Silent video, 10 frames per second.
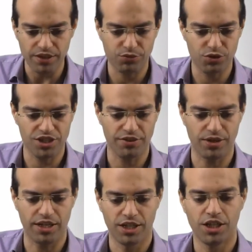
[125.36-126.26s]
Il faut le
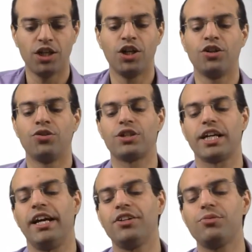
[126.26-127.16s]
savoir. Donc
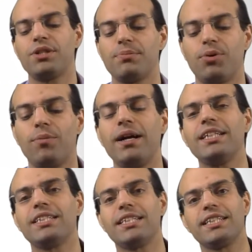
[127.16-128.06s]
un objet
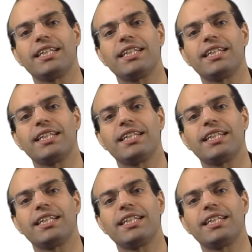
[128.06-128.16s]
promise est